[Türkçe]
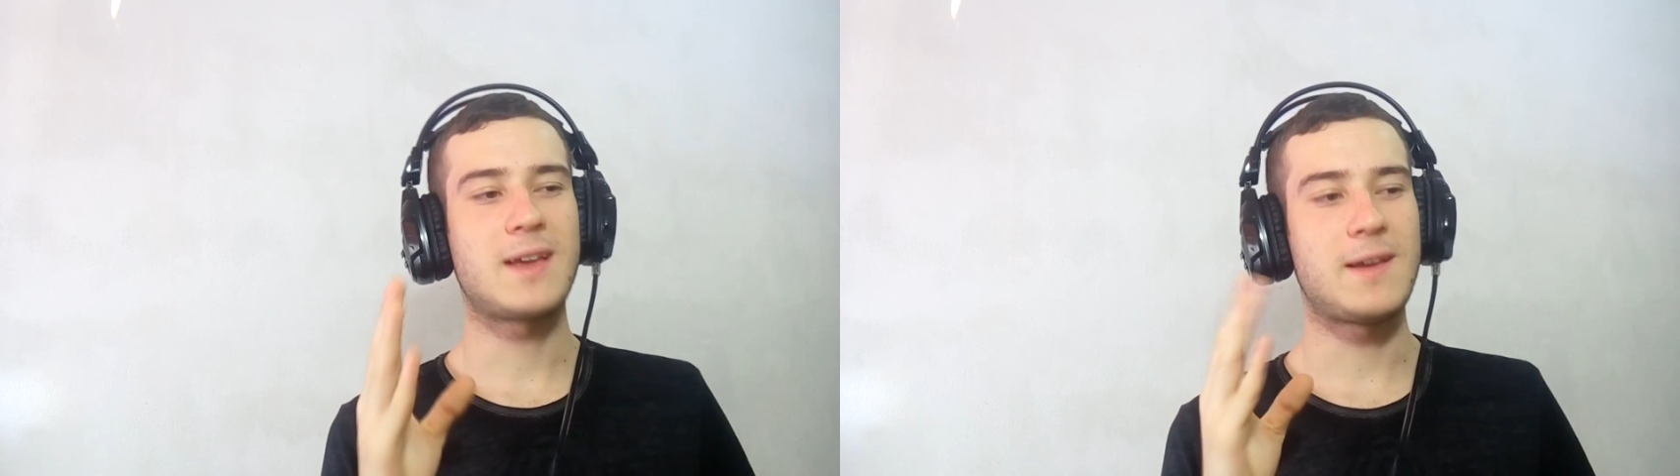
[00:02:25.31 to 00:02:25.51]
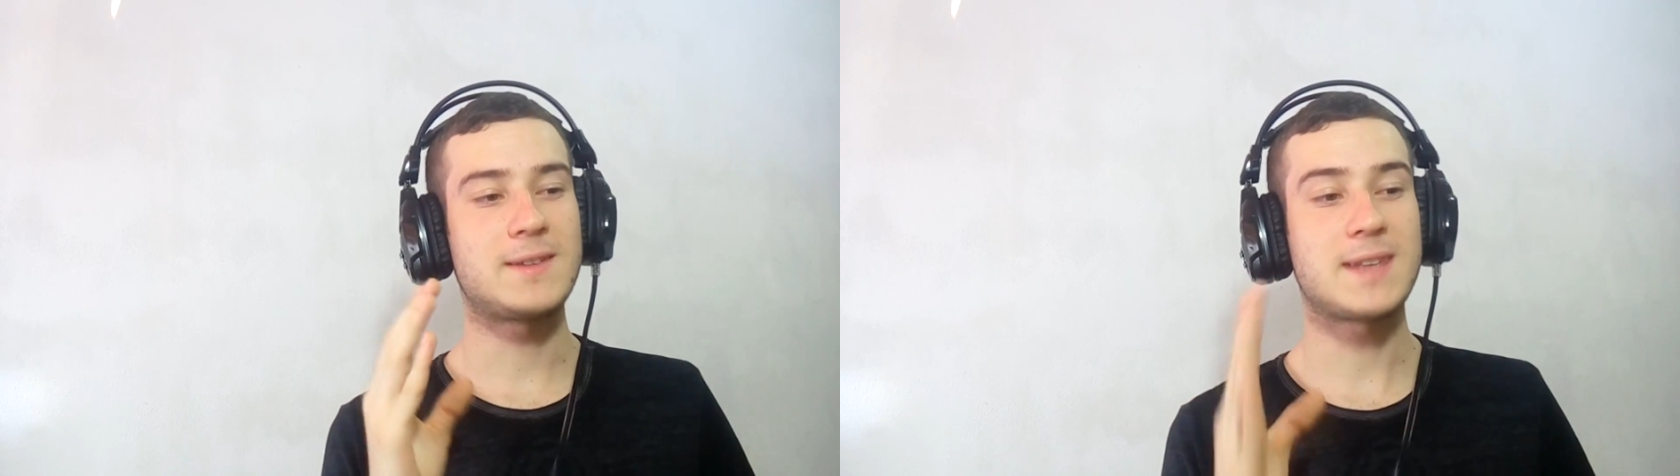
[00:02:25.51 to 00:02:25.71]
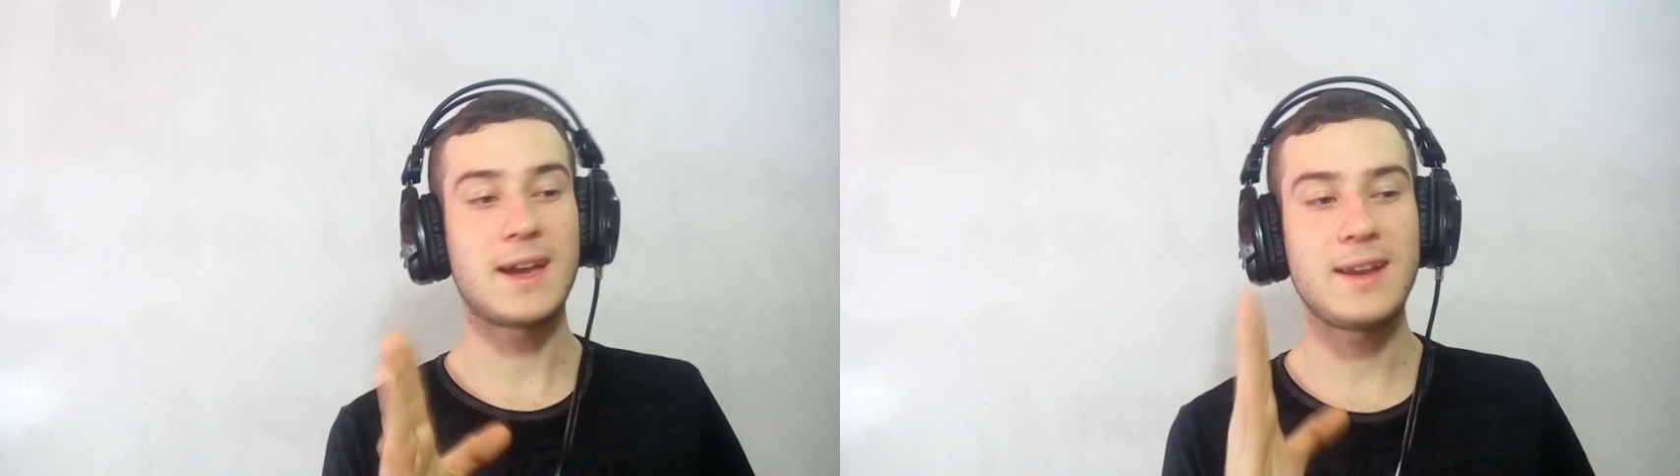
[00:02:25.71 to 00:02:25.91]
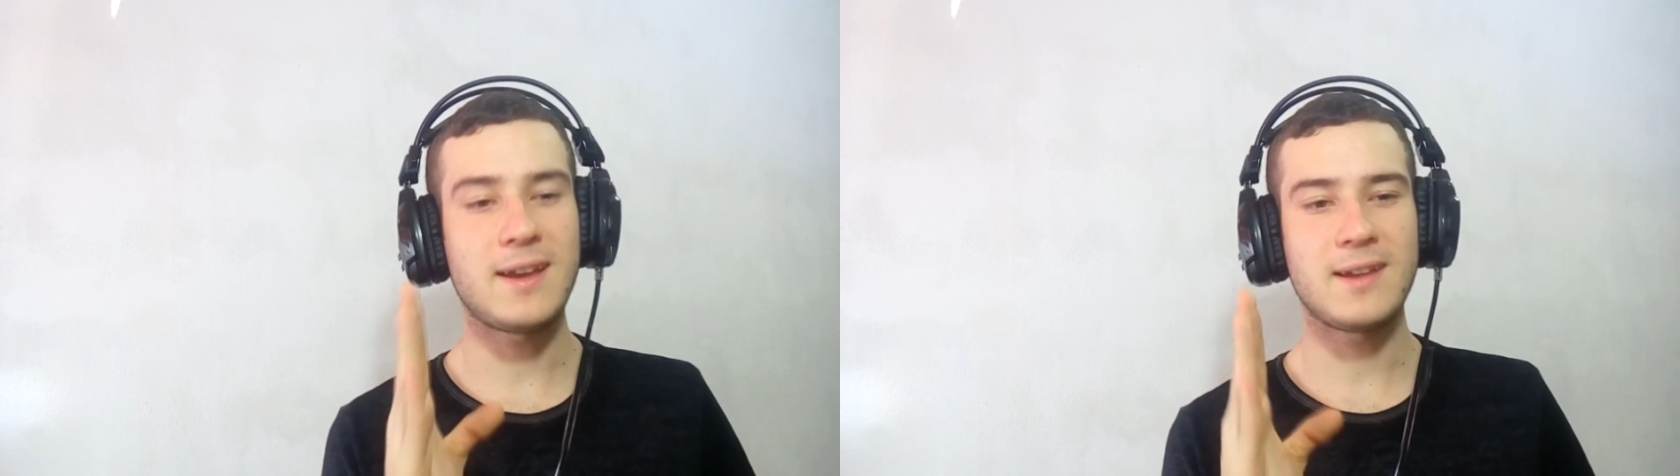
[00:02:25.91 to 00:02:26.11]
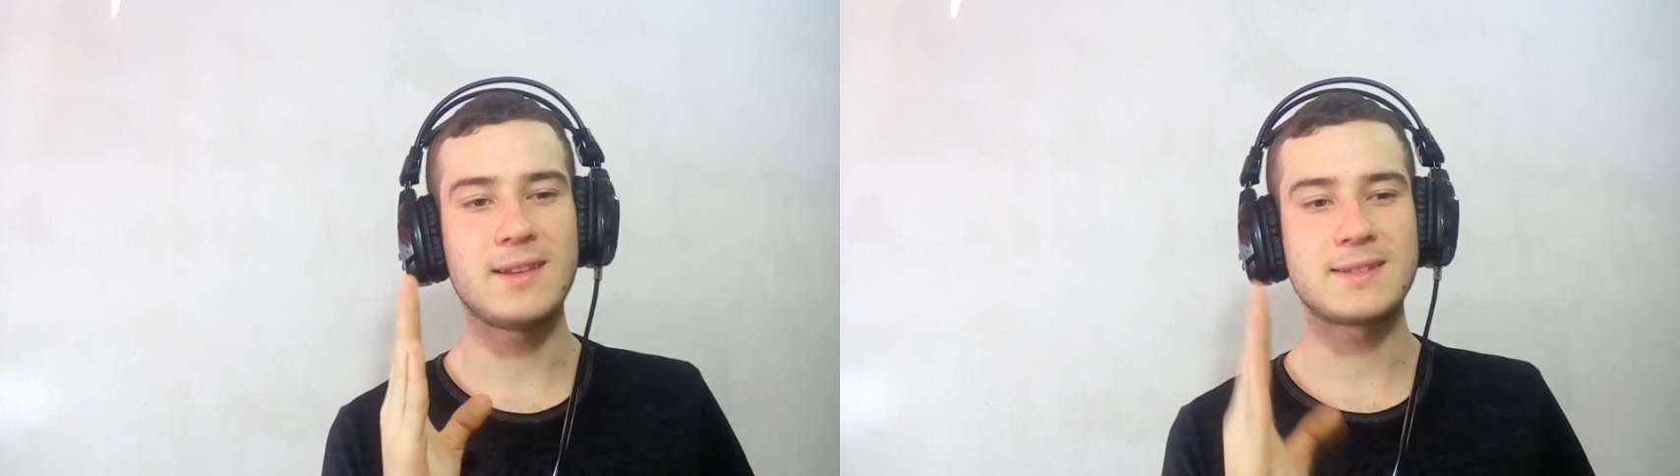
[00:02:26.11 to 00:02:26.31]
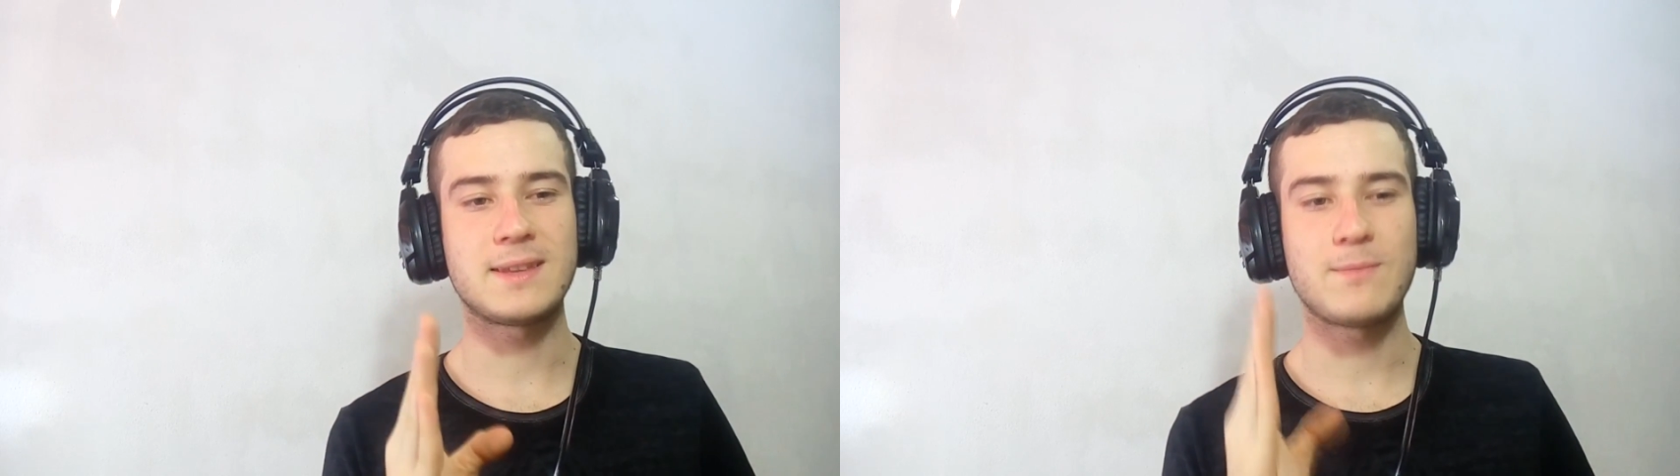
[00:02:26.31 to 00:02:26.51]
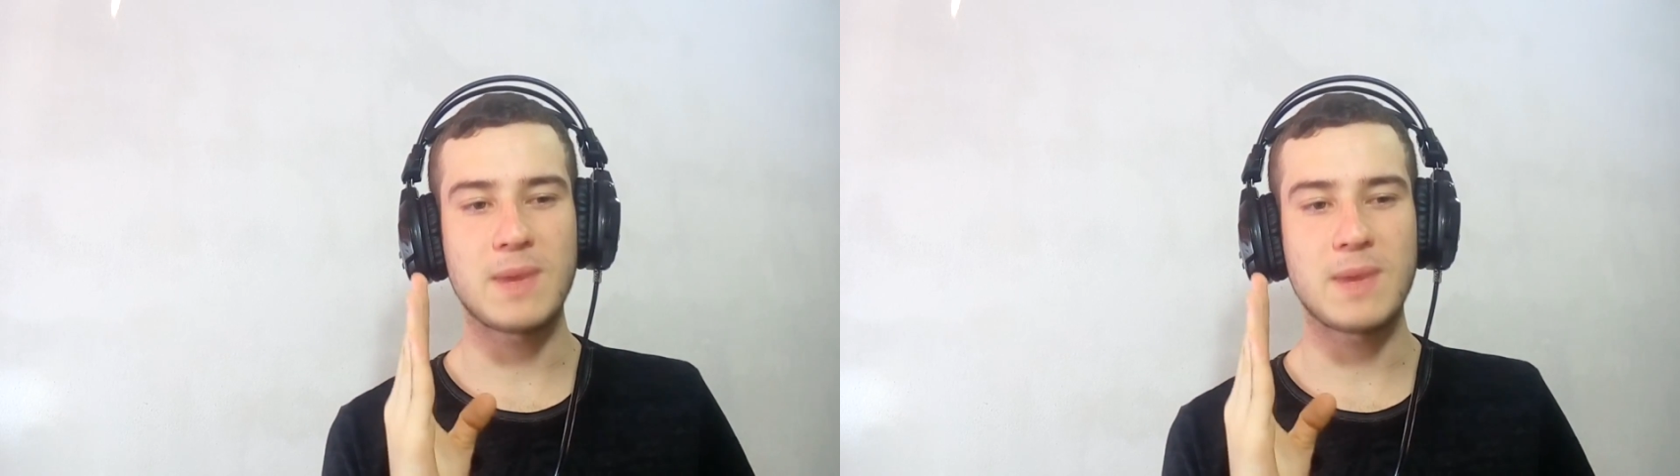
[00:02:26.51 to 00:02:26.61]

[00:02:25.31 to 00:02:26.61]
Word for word: Efsane ailesi.